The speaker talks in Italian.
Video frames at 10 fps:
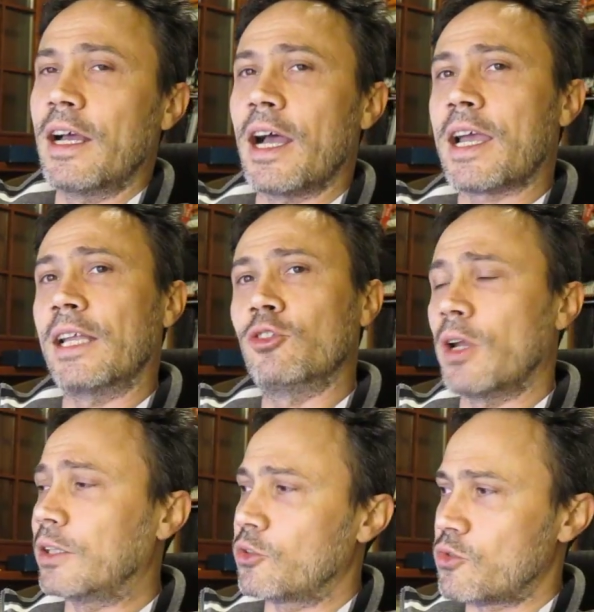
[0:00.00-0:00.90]

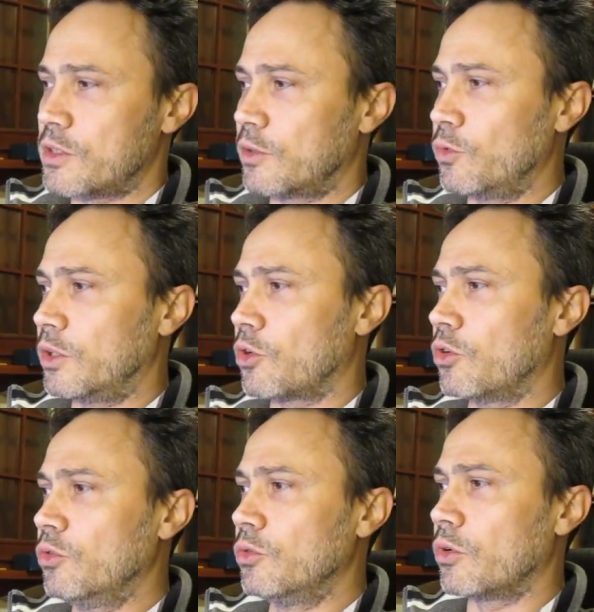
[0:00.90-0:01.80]
accantonato e sostituito
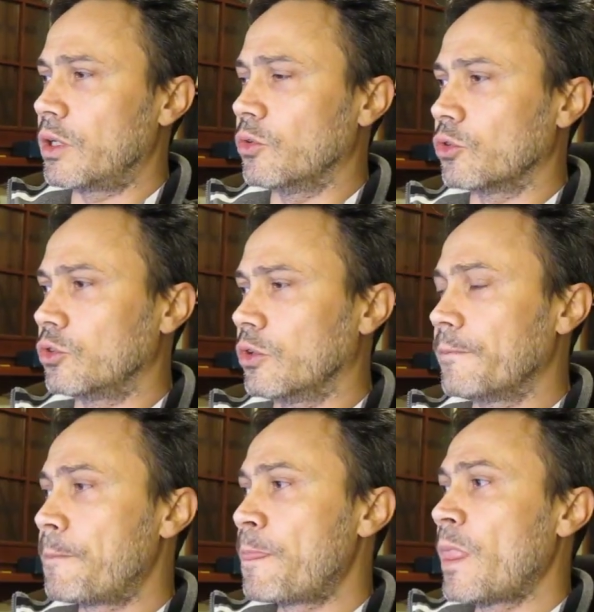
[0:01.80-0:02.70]
con uno ridotto,
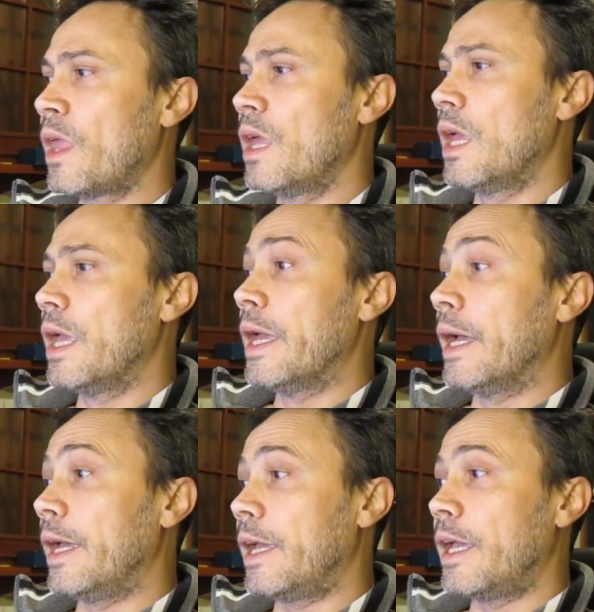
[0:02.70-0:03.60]

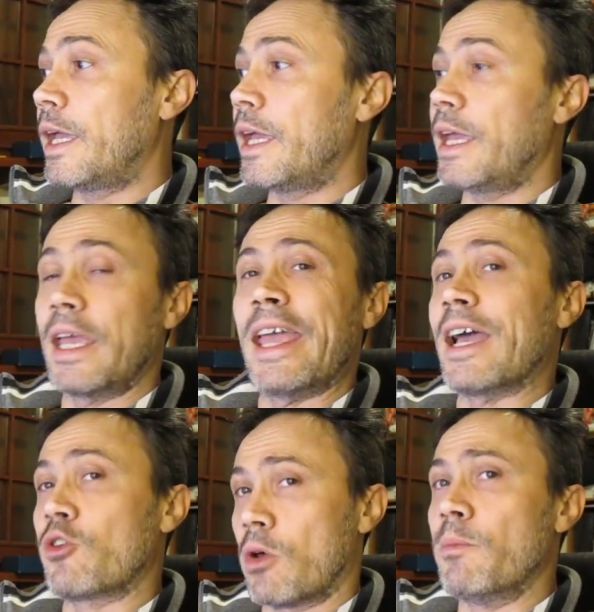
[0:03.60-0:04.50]
eh, è
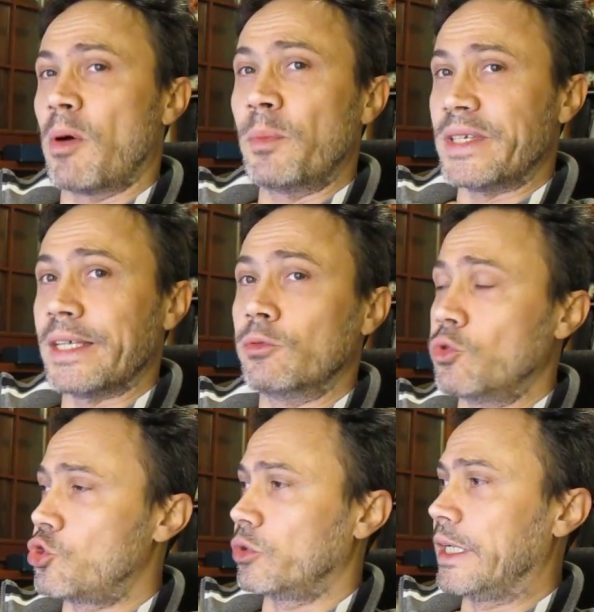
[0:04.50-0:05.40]
ancora un po'
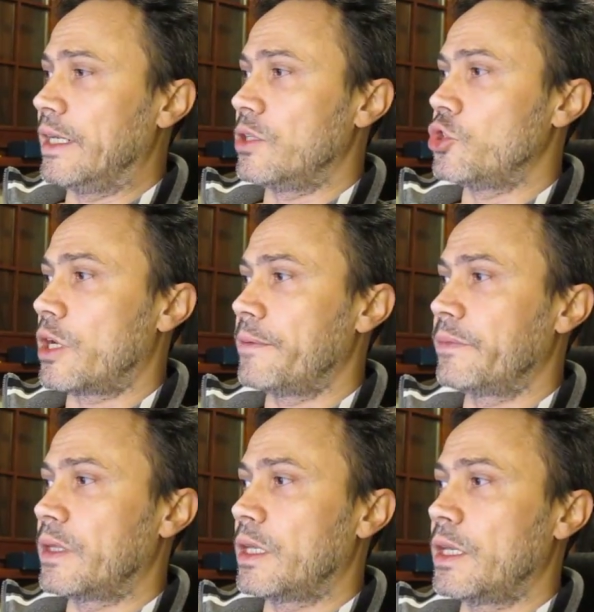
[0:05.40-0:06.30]
pesantuccio da leggere.
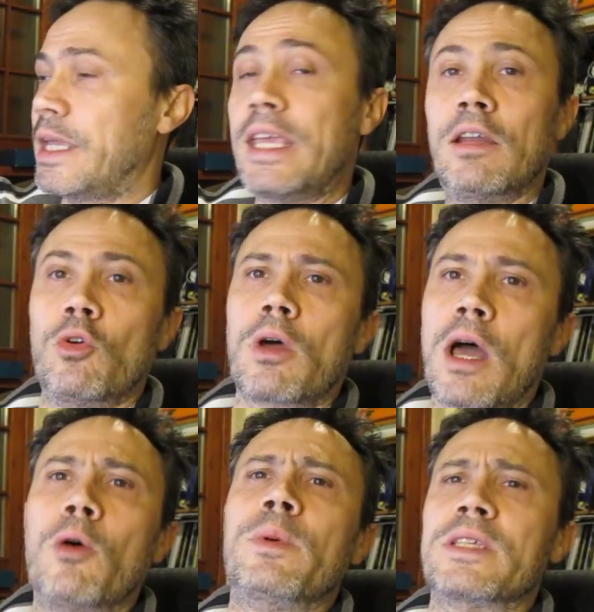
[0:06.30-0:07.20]
E
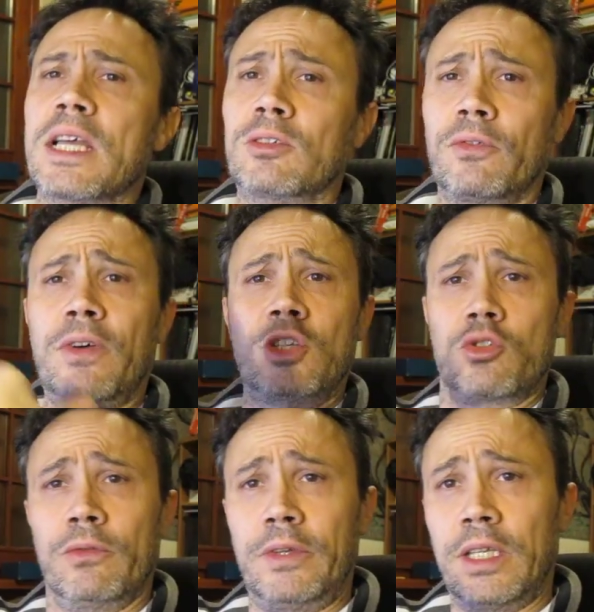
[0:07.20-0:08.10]
allora ho pensato
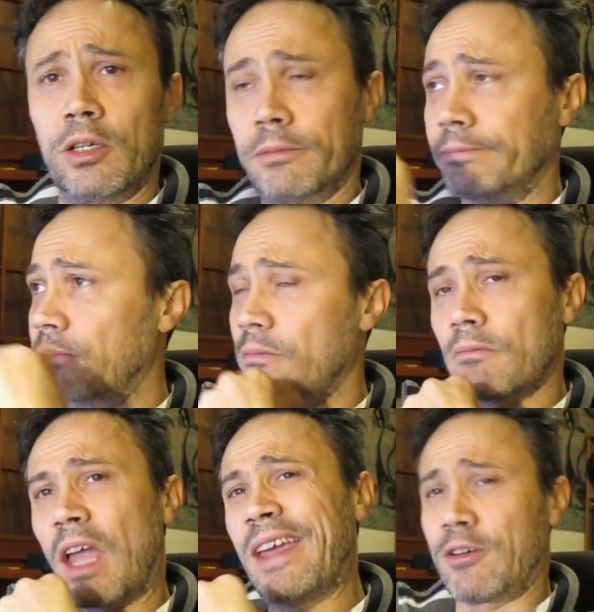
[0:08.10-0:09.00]
faccio il video
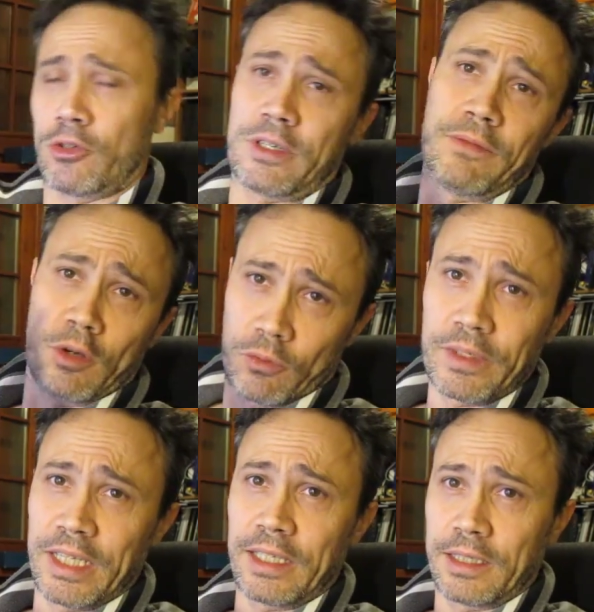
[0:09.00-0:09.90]
e così ve lo
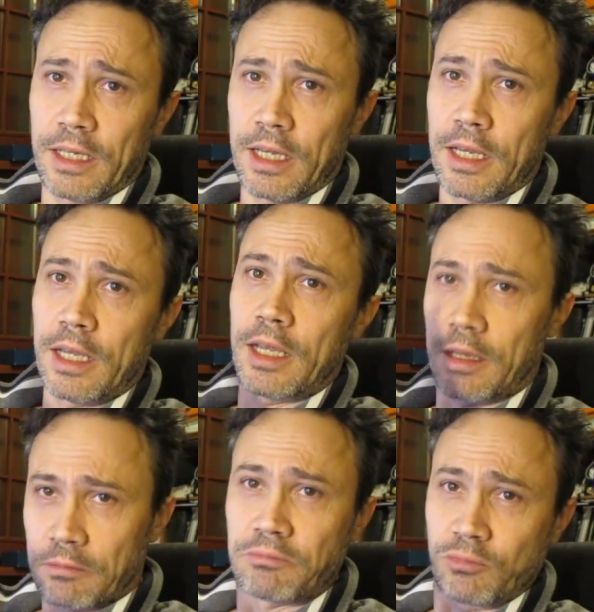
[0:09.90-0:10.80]

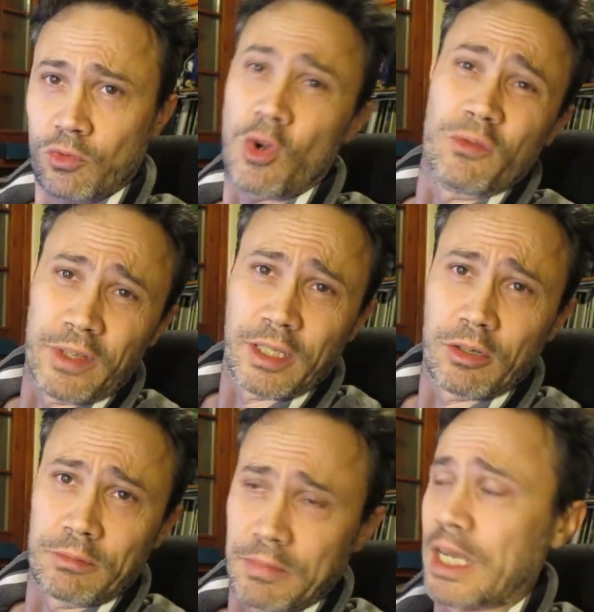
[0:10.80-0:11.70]
vedete col
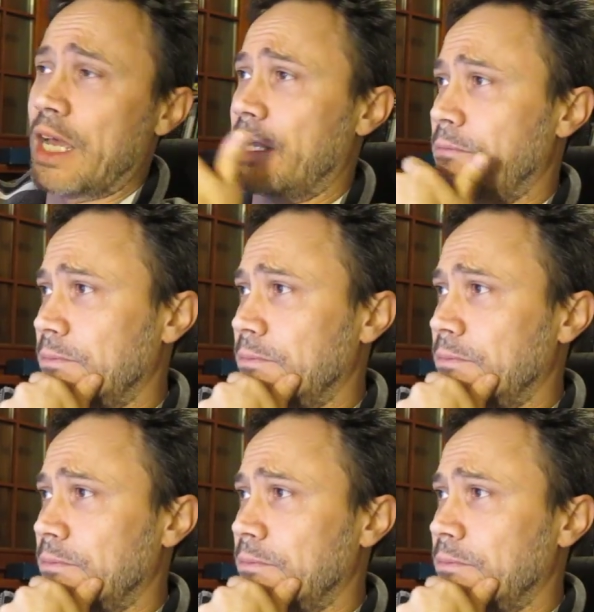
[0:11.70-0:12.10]
video, magari.